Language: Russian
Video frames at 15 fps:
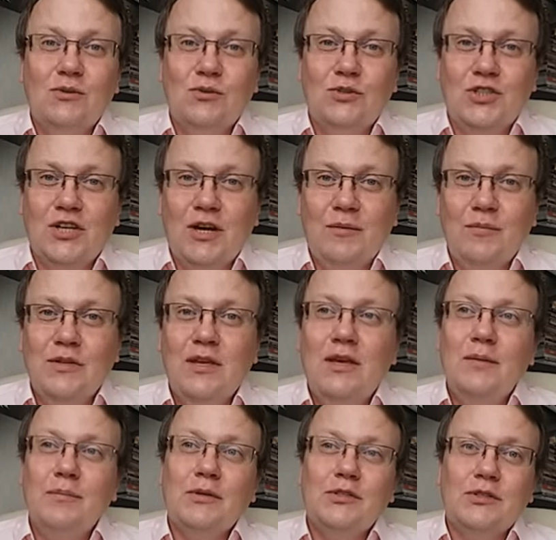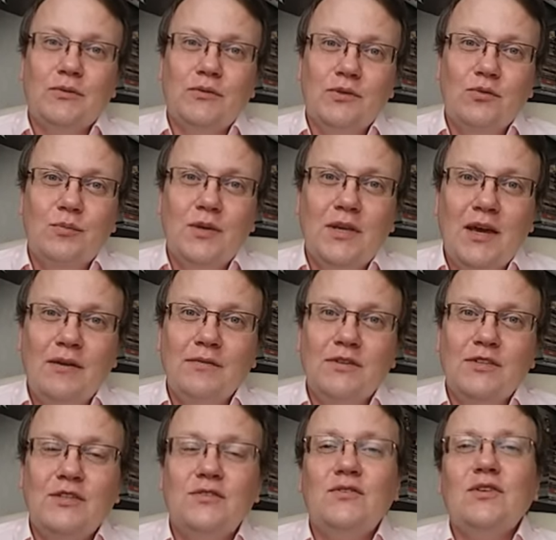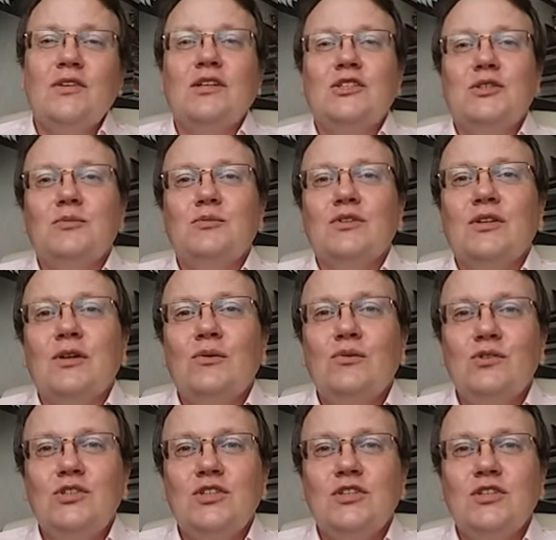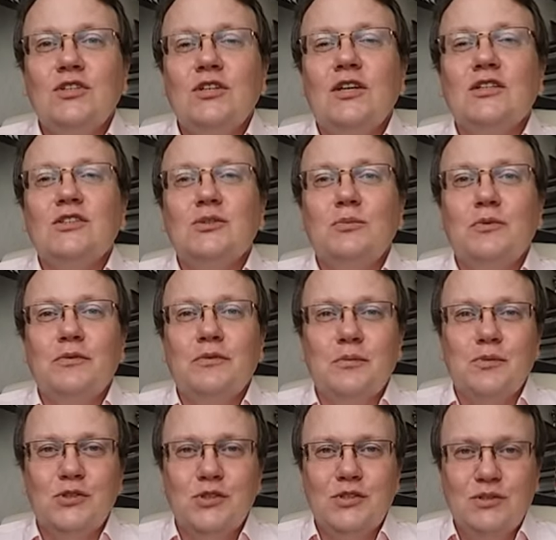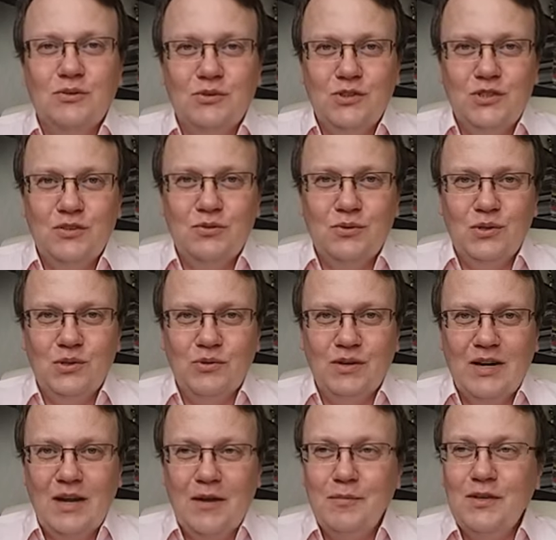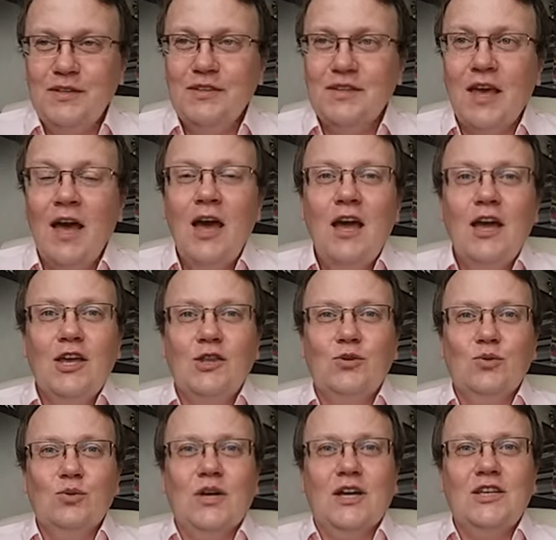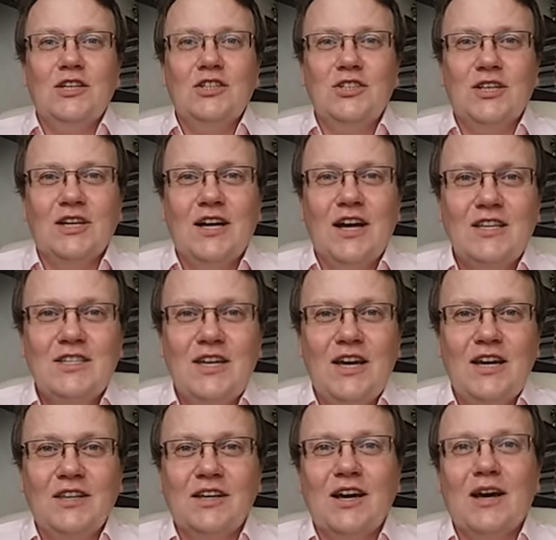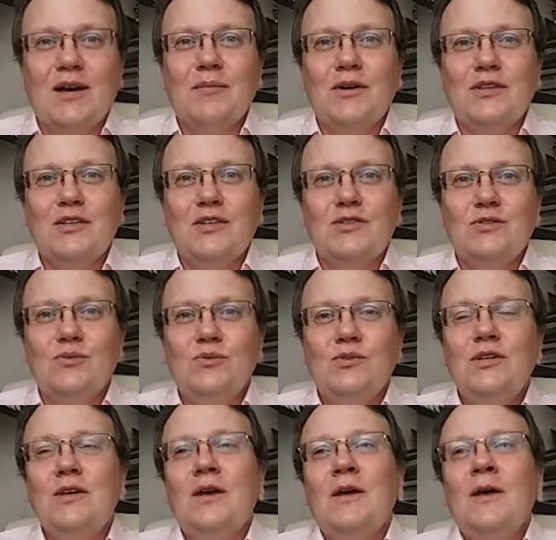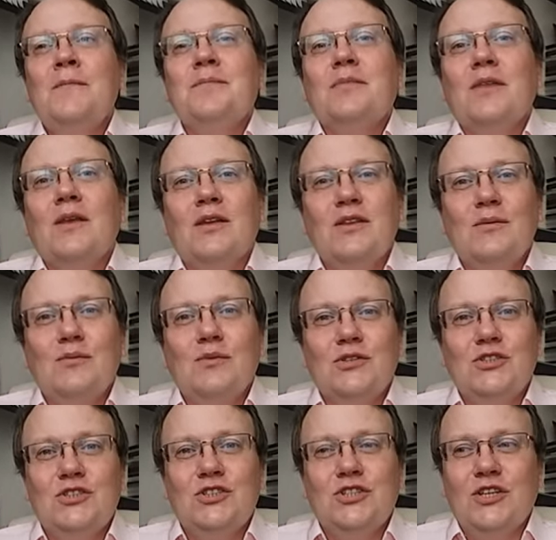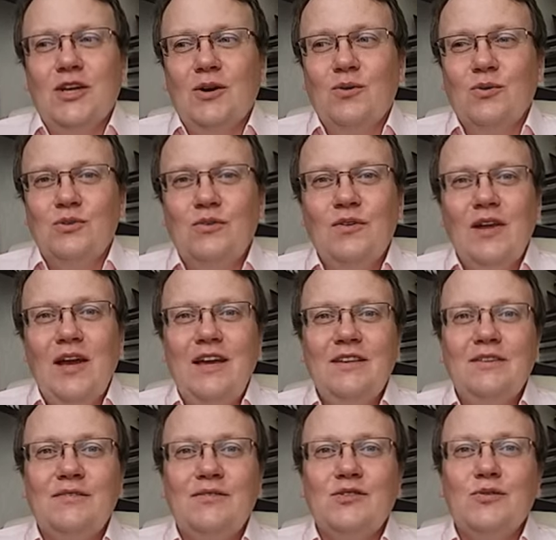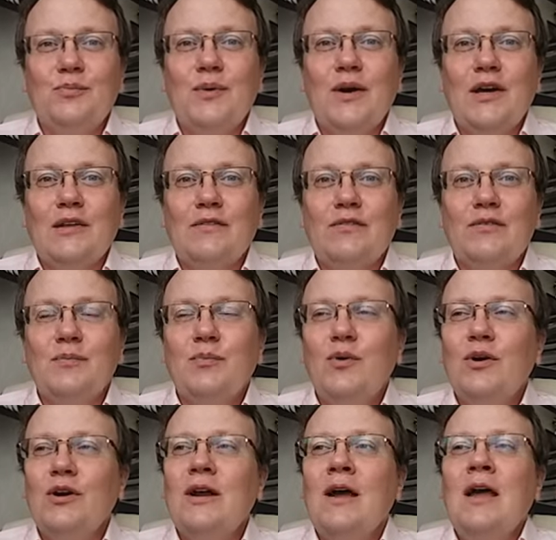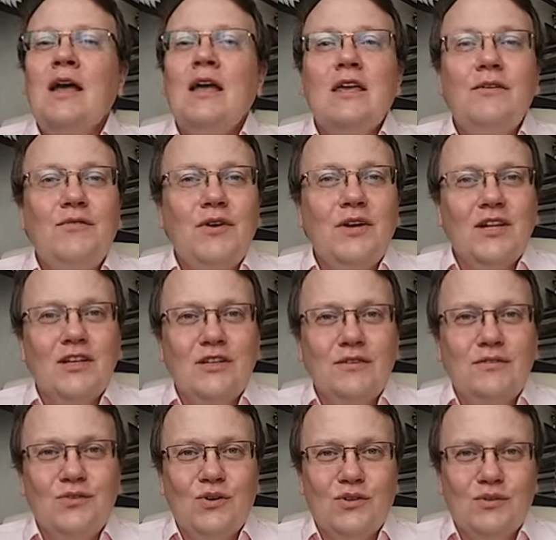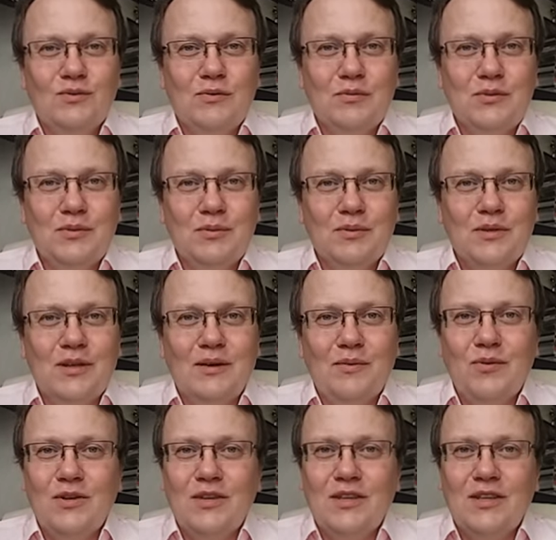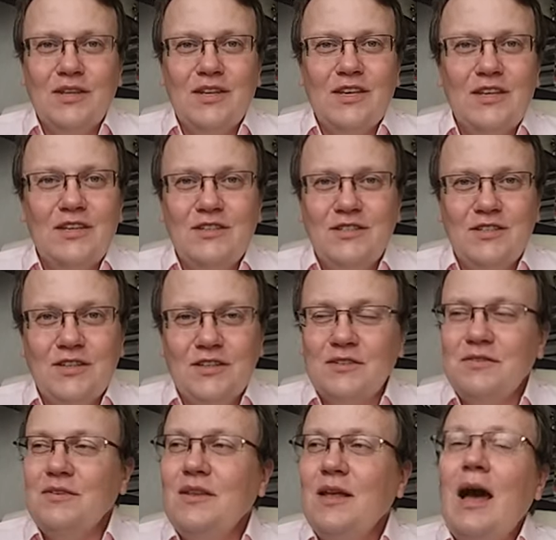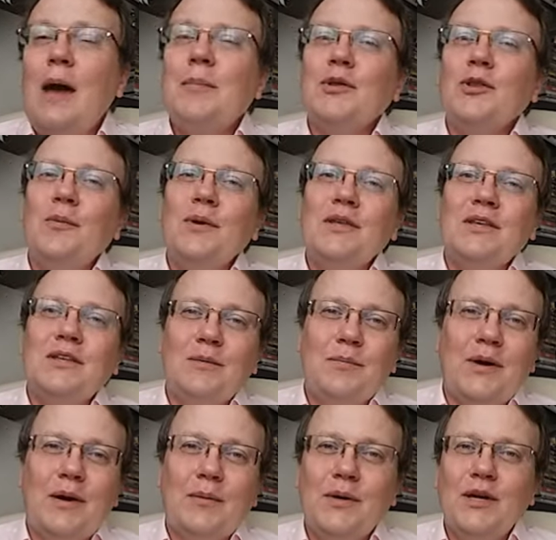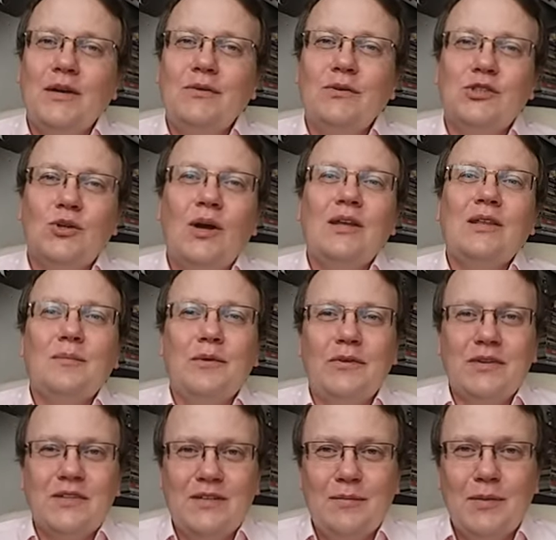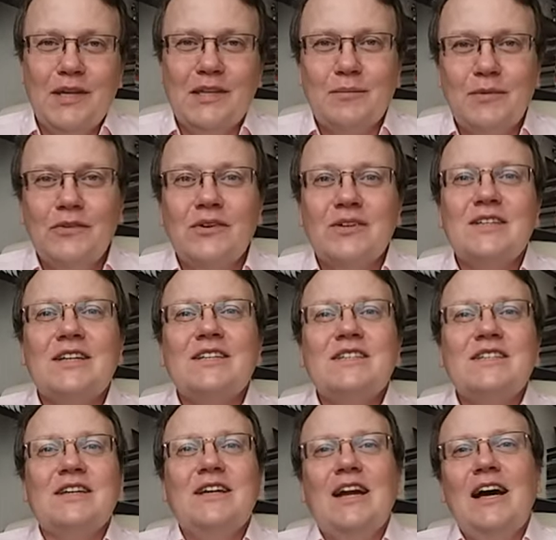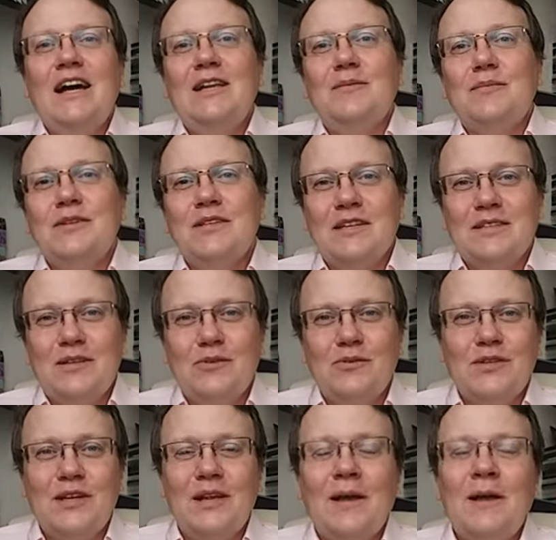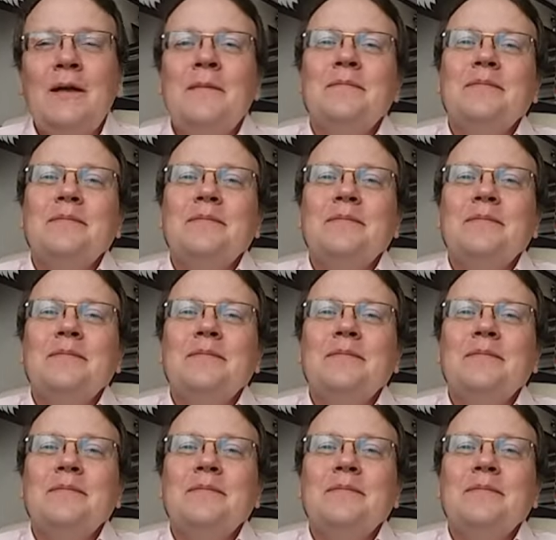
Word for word: лучше ко мне, потому что вот у меня вы действительно чему-то научитесь, а чему вы можете научиться у этого Камински. И тут, конечно, хозяин как бы этой студии э, немножечко так удивляется, вступает в спор, и выглядит все это, в общем, довольно-таки естественно. А потом они типа обыгрывают, что а это мы вас, ребята, мы вас разыграли, мы на самом деле